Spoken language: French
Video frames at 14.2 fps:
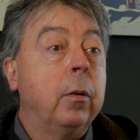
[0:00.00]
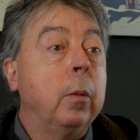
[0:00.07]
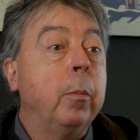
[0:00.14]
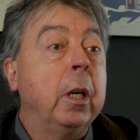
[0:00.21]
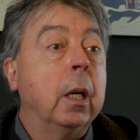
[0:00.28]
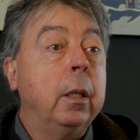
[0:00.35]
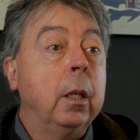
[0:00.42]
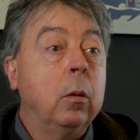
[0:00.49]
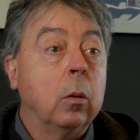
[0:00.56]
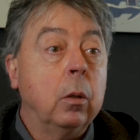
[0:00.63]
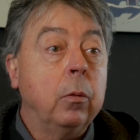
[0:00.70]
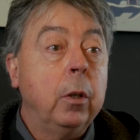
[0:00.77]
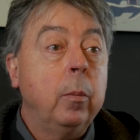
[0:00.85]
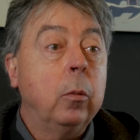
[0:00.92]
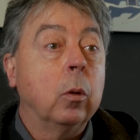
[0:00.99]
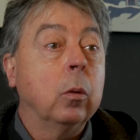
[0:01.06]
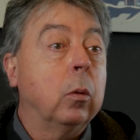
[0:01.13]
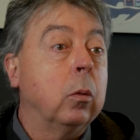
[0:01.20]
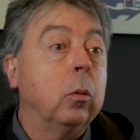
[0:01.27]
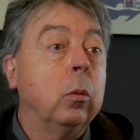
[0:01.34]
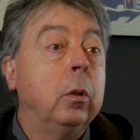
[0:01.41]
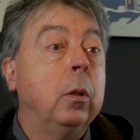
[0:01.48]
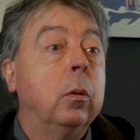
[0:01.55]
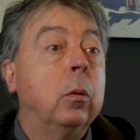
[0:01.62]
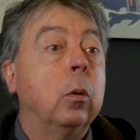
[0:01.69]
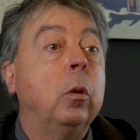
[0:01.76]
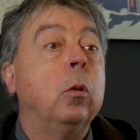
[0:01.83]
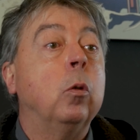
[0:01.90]
effets mécaniques sur le film, donc euh, tous
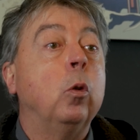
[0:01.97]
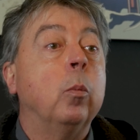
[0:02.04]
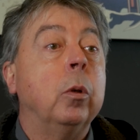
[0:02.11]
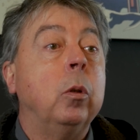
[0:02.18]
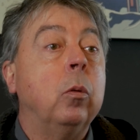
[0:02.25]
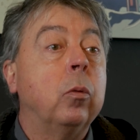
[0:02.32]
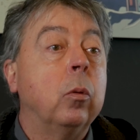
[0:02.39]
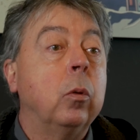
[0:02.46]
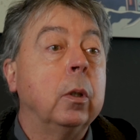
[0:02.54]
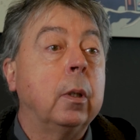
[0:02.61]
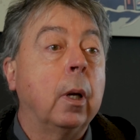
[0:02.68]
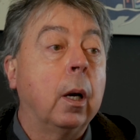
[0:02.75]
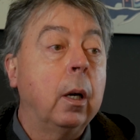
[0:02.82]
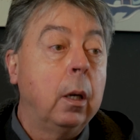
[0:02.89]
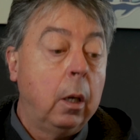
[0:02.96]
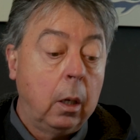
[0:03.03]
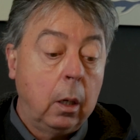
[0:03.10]
ceux qui s'occupaient du feu, etc.,